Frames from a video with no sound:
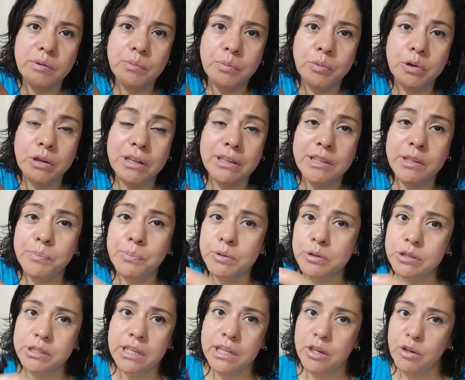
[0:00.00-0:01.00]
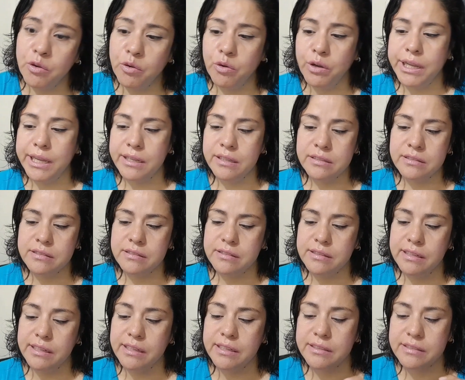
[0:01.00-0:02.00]
porque tipo C no es,
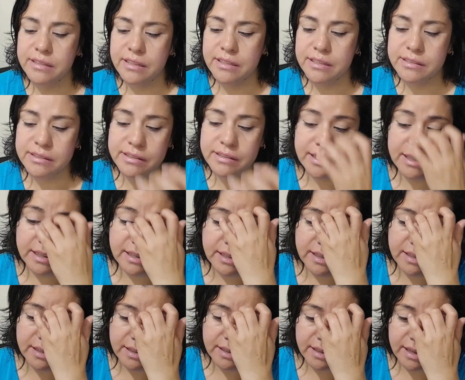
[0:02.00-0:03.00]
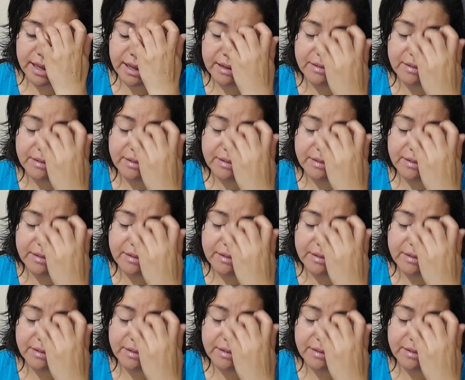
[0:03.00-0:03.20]
tiene que ser este,